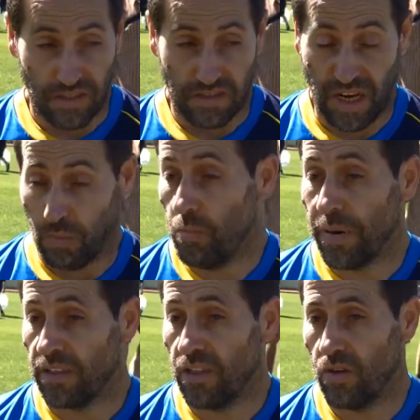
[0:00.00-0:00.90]
salvo un
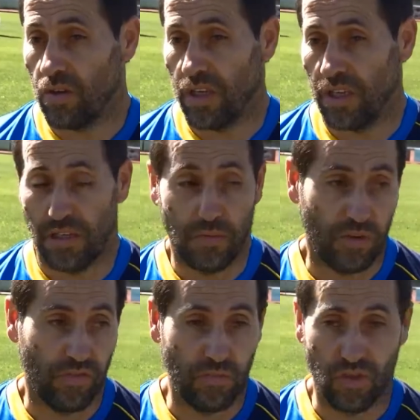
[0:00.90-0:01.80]
partido que,
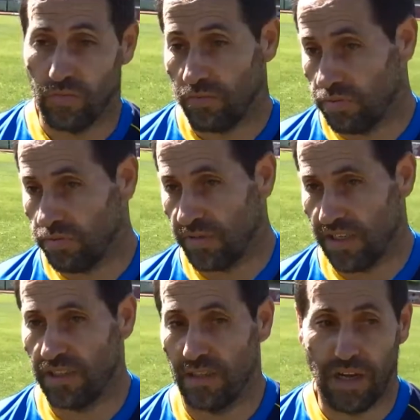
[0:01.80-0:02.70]
bueno, fuimos
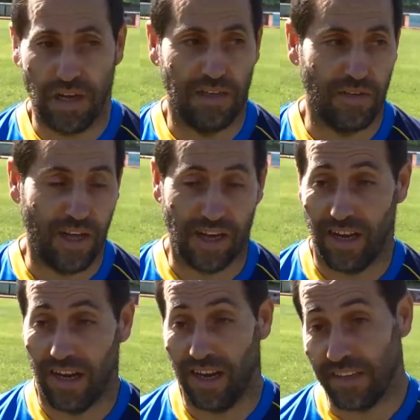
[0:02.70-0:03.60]
bastante mal, la
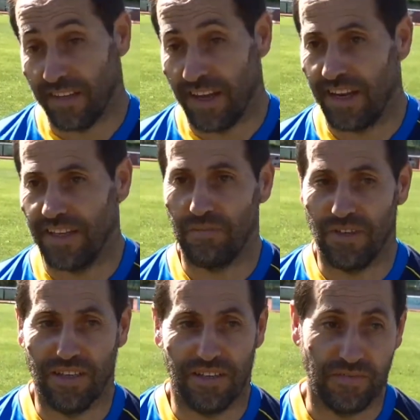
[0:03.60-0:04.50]
caraja y tal,
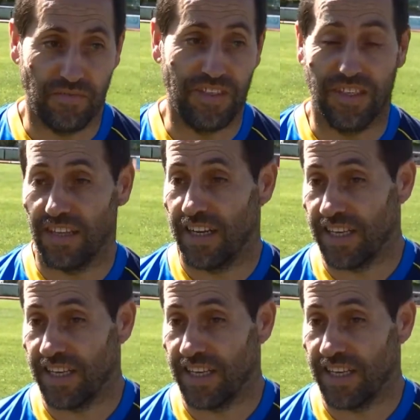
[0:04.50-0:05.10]
en fiestas de la